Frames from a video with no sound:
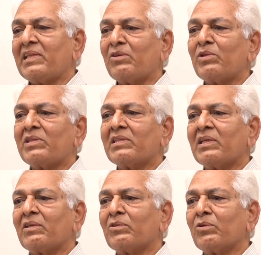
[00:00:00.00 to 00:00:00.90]
తిరిగి వచ్చిన
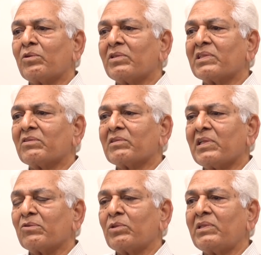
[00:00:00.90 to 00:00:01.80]
తర్వాత ఒక రెండు
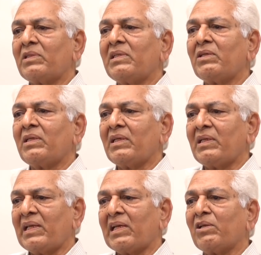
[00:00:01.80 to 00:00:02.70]
సంవత్సరాలు కొద్ది
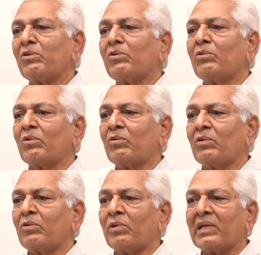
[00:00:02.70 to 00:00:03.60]
నెలలు
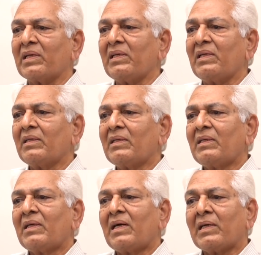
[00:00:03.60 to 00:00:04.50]
గుంటకల్
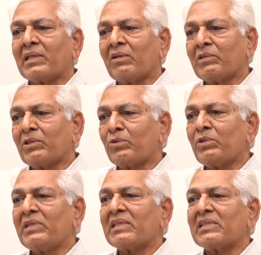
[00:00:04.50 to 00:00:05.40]
ఆ తర్వాత టూ
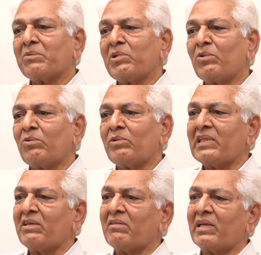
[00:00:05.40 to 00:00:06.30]
ఇయర్స్ అబౌవ్
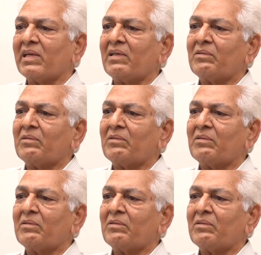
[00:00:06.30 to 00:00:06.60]
విజయవాడ